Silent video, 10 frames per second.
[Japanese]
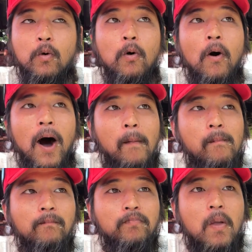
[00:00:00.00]
ここは
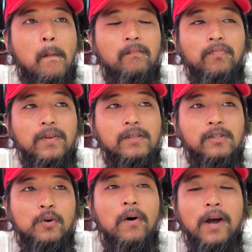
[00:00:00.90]

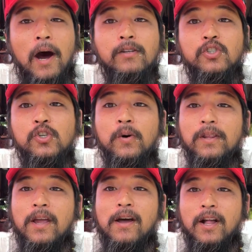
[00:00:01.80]
すごい繁盛
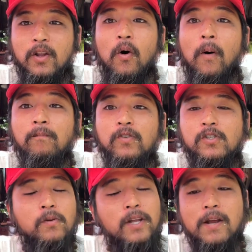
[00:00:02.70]
店やけど
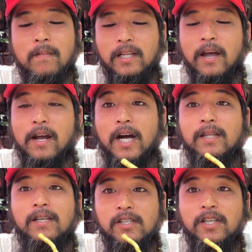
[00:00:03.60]
そんなに待たへん
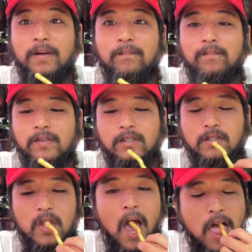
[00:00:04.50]
かったし
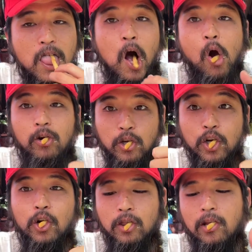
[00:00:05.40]

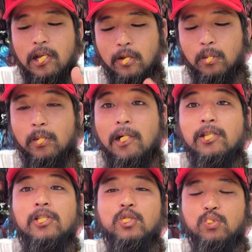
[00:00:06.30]
有料店やと思いま
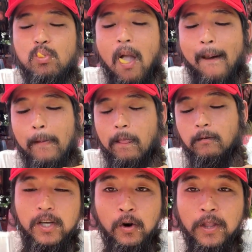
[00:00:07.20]
す
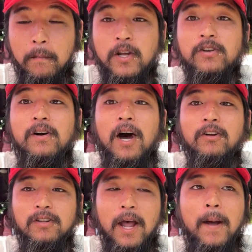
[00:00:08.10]
いろんなメニューがあ
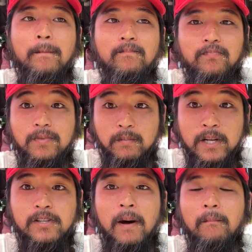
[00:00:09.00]
るんで
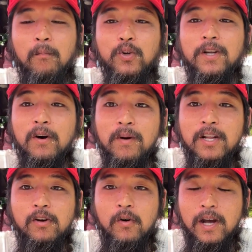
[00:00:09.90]
皆さんモンテゴベイ
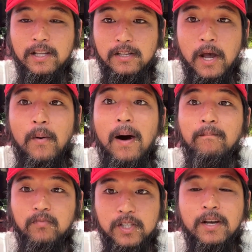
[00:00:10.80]
に来られた際は
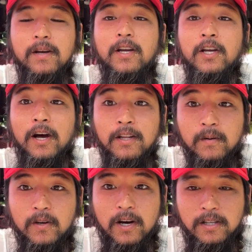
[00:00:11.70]
是非行かれて
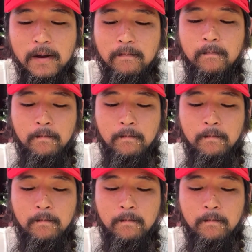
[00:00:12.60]
みてください